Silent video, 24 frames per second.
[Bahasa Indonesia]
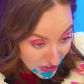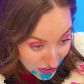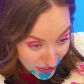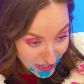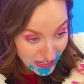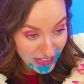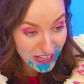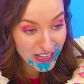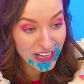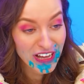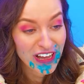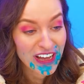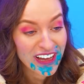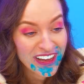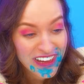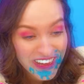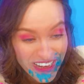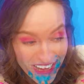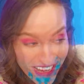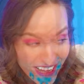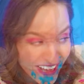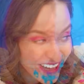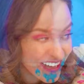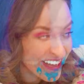kepala
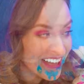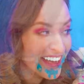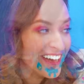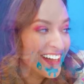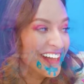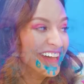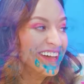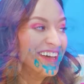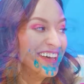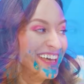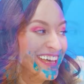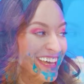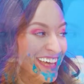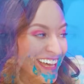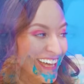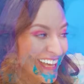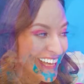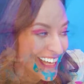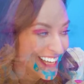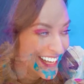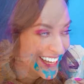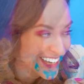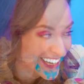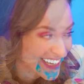mungkin mulai berputar.
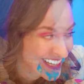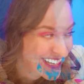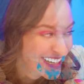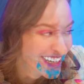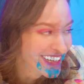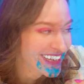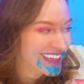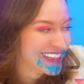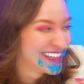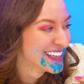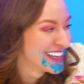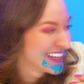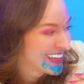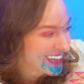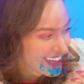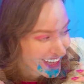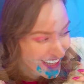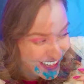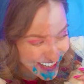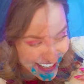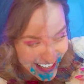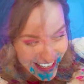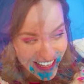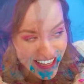
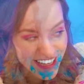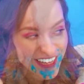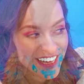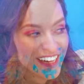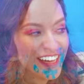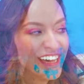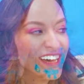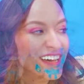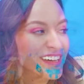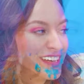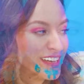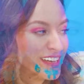Oh,